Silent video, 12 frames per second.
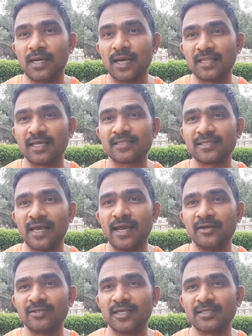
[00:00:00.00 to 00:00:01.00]
ఆర్థిక
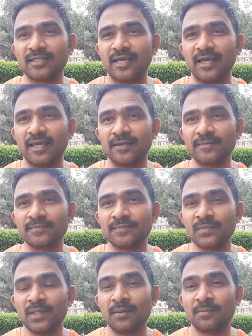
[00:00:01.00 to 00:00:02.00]
సహాయం చేస్తే
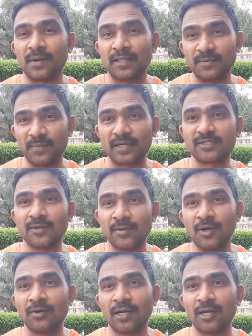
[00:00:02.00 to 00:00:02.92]
ప్రతిపక్షంలో